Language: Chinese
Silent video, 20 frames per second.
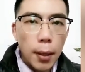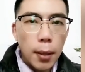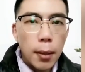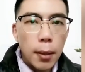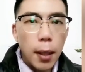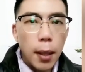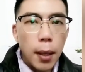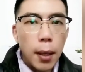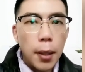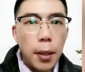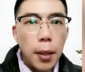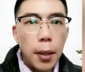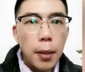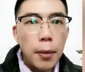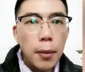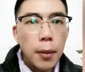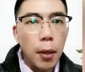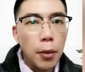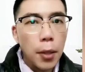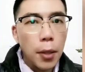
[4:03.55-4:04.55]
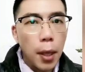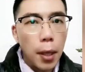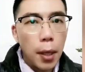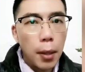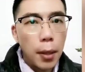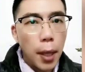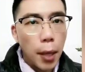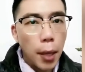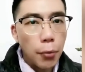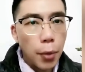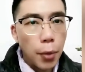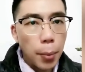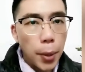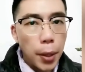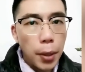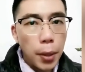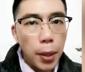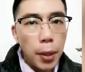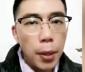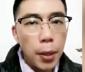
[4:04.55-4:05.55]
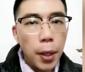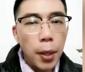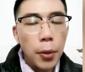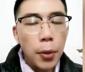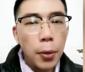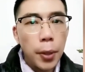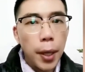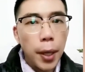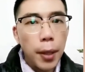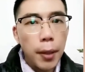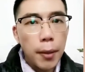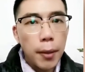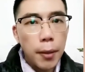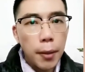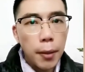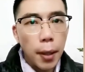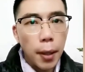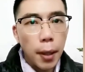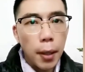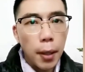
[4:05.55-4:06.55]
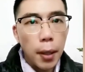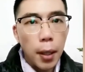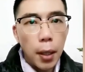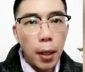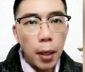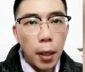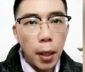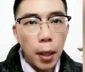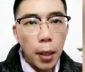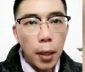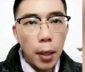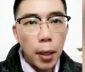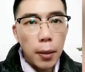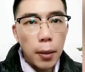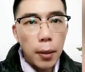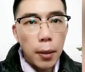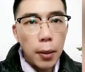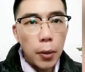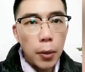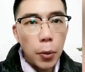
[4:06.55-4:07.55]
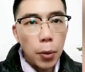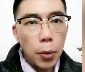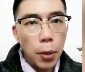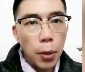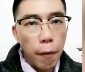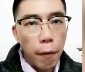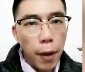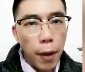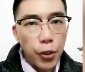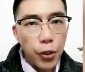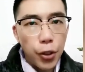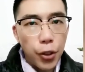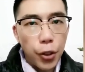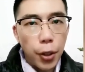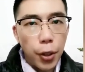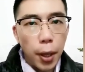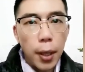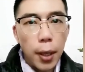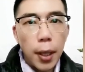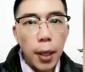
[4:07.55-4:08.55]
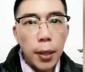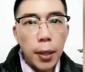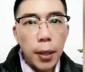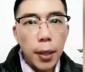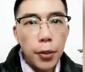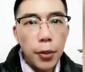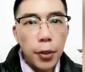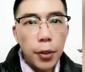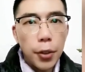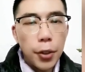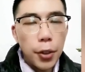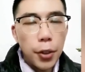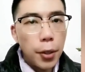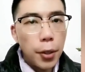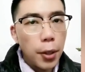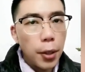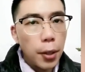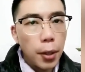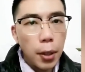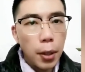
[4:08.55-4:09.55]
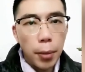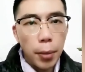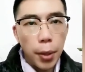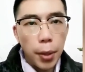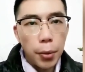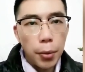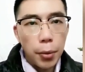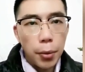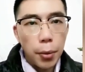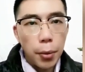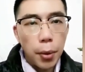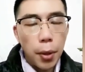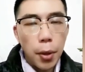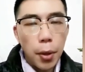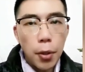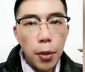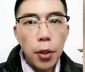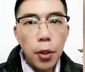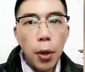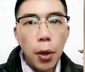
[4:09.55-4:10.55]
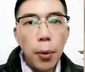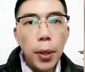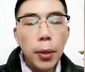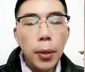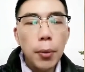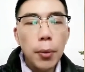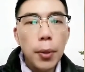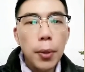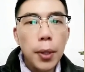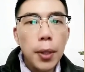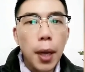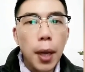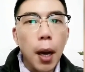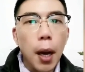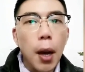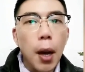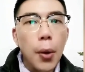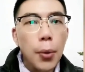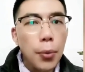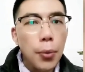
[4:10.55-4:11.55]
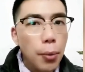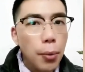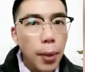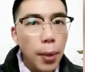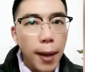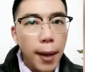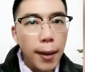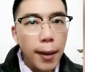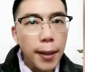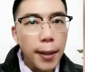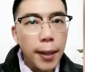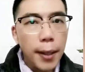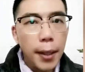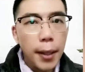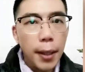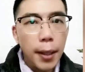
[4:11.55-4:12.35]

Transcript: 第二天早上感觉比第一天有点力气了，可以自己做早饭吃了，但是身体特别虚，稍微动一下虚汗淋漓，